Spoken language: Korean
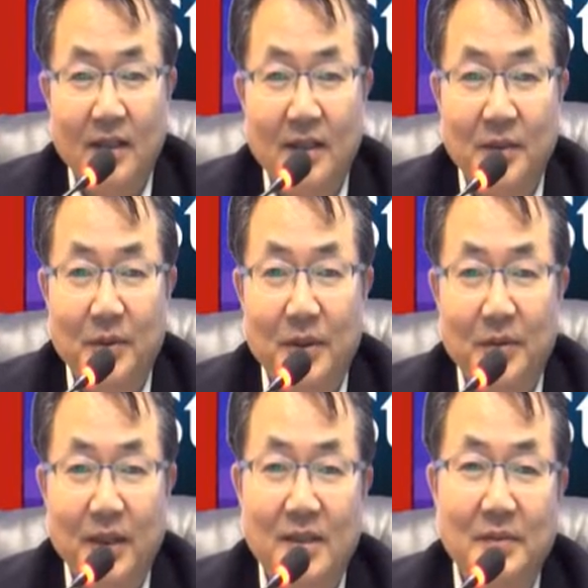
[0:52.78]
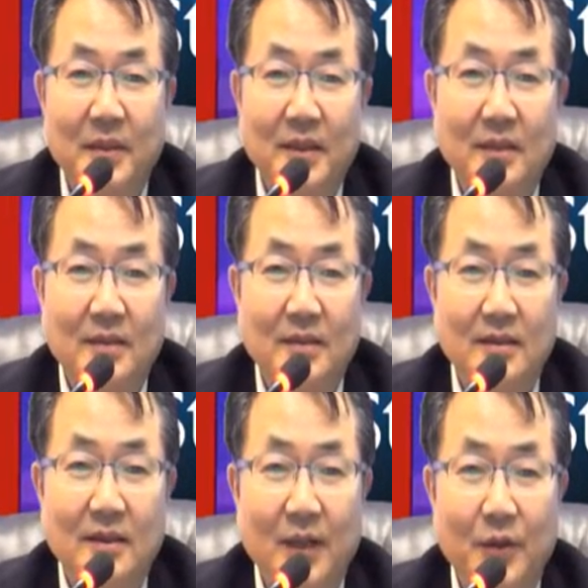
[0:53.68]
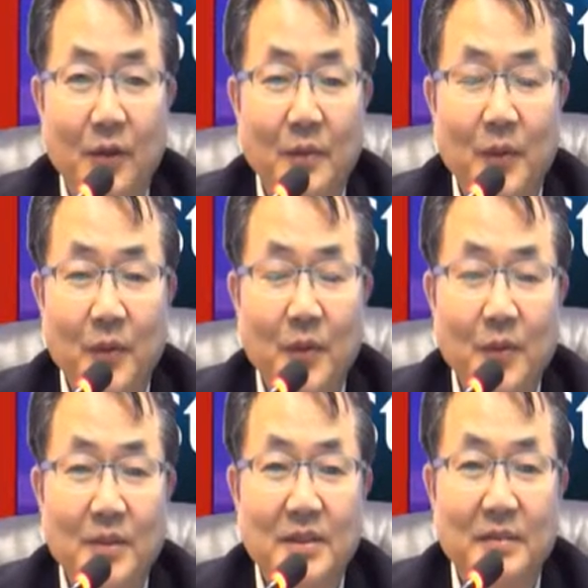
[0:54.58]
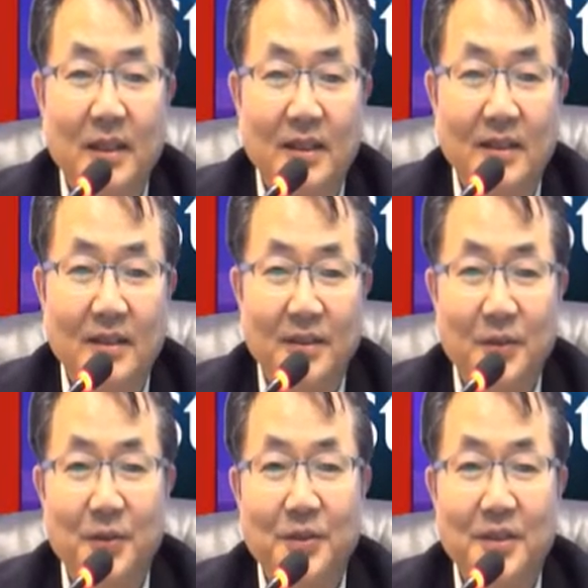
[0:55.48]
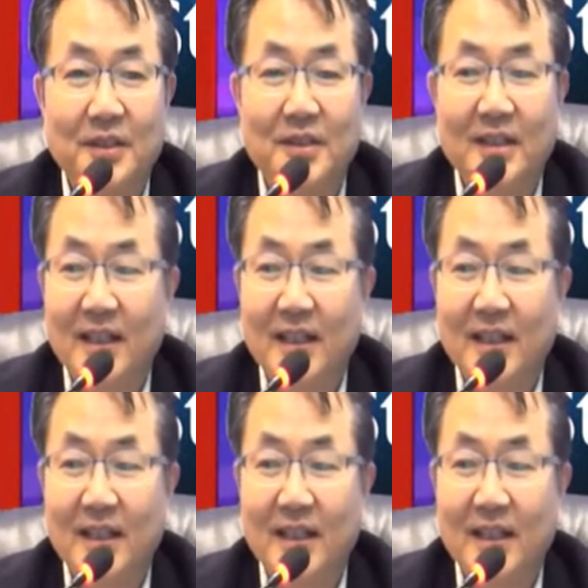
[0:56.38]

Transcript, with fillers: 그동안 우리가 스마트 자료를 보고 스마트 교실을